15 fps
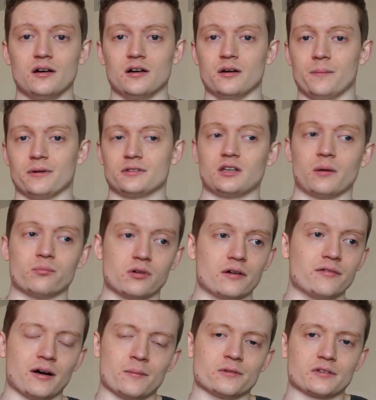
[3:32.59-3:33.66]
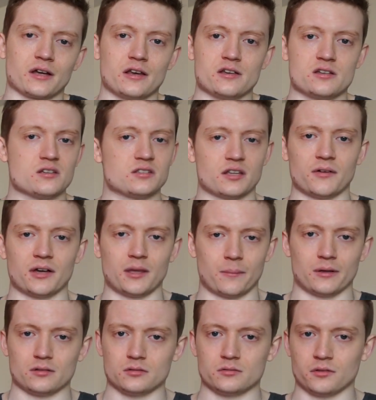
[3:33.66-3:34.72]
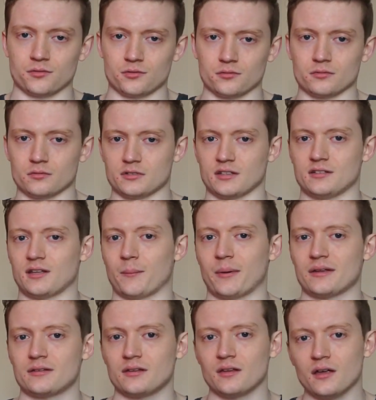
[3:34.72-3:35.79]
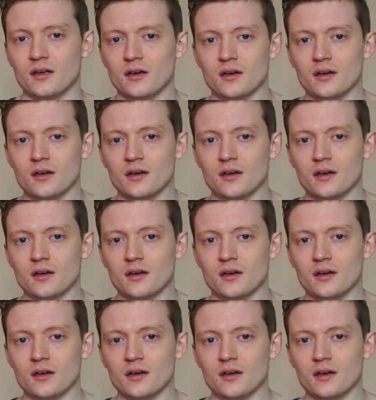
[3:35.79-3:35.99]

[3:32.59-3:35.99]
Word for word: euh, parce qu'un poids vraiment très léger ça va, il n'y a pas trop de tension donc ça, passe.